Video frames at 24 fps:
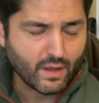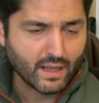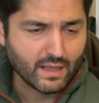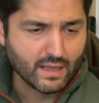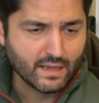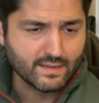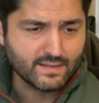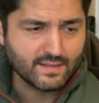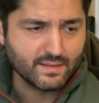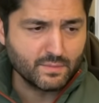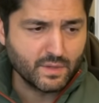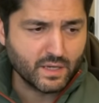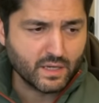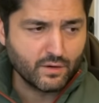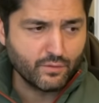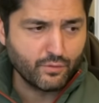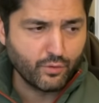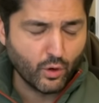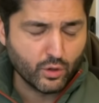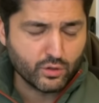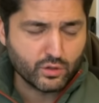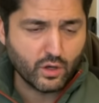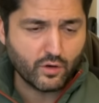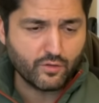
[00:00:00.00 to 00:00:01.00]
ist sie mir
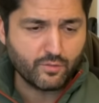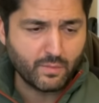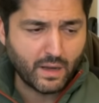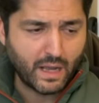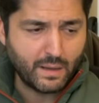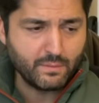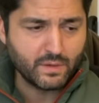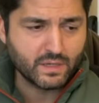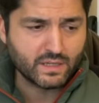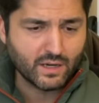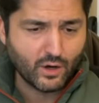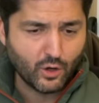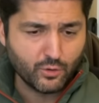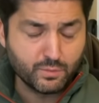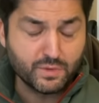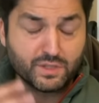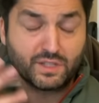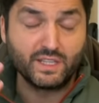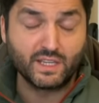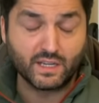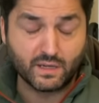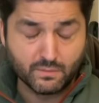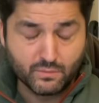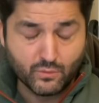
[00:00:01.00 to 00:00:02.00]
gefolgt auf meinem Account mit
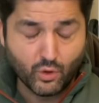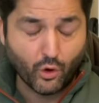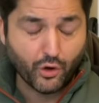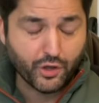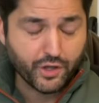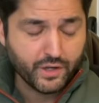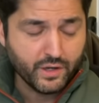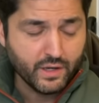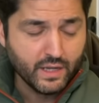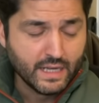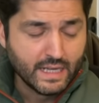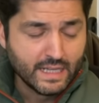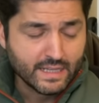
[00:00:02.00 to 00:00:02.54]
ihrem neuen,